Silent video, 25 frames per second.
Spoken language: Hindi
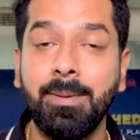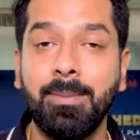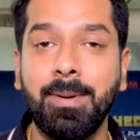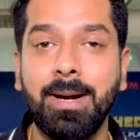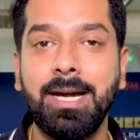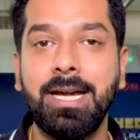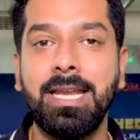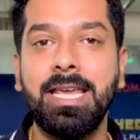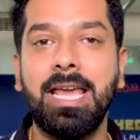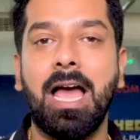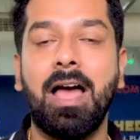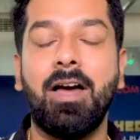
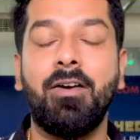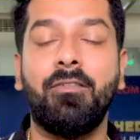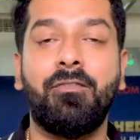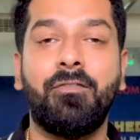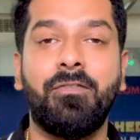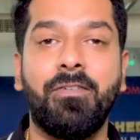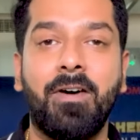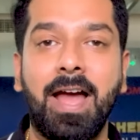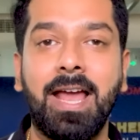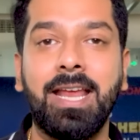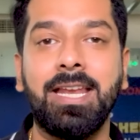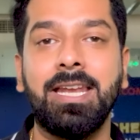इंडिया
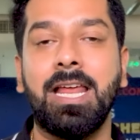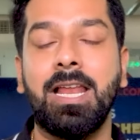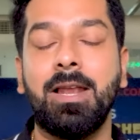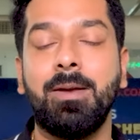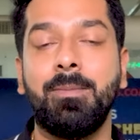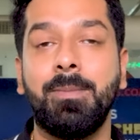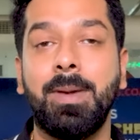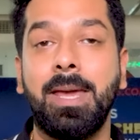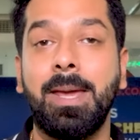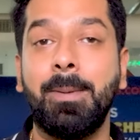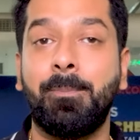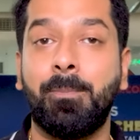फाइनल
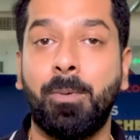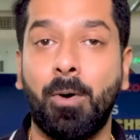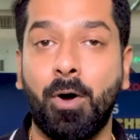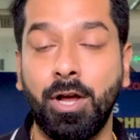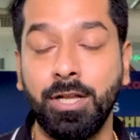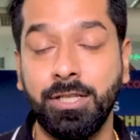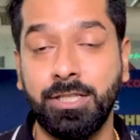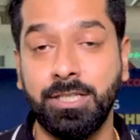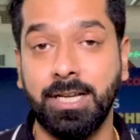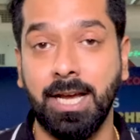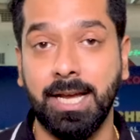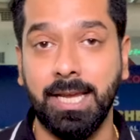में
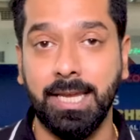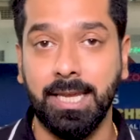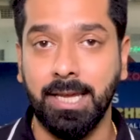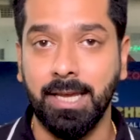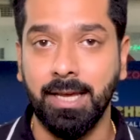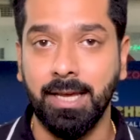पहुंच गई